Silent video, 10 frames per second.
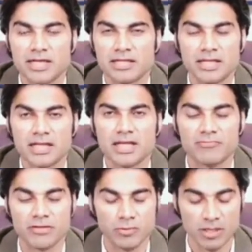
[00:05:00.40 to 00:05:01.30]
इंसान के
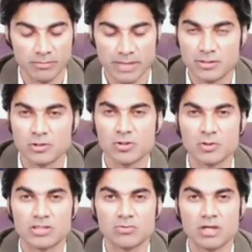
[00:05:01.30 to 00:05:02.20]
खिलाफ नहीं बोला मैं तो
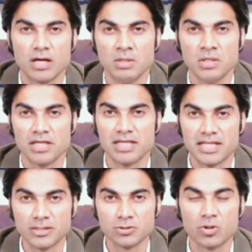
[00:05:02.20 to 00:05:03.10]
चुप हो जाऊंगा
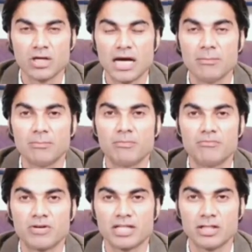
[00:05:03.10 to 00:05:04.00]
लेकिन जो काम
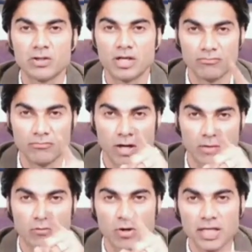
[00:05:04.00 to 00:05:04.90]
वकीलों के हैं
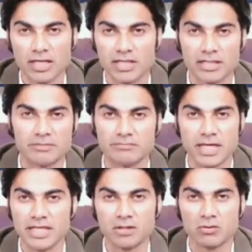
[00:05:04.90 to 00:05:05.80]
वो अब वो करेंगे
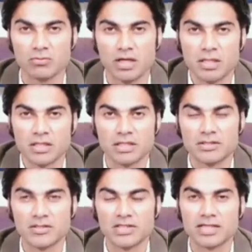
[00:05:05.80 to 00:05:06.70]
मैं नहीं करूंगा
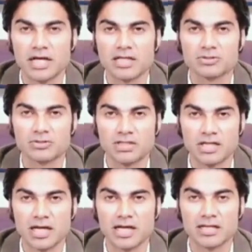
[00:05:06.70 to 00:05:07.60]
क्योंकि लिखा है जो
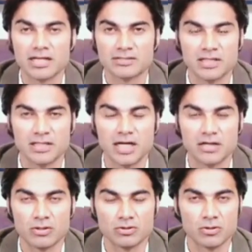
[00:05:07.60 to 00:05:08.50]
सरकार का है
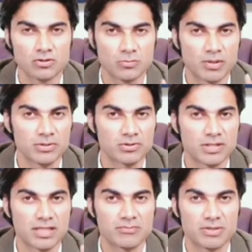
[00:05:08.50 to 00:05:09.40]
सरकार को दो जो
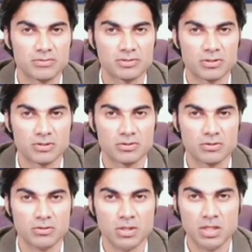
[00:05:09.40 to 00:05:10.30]
परमेश्वर का है परमेश्वर
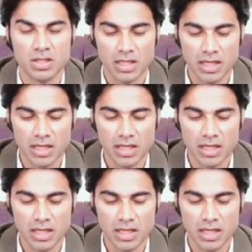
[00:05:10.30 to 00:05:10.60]
को दो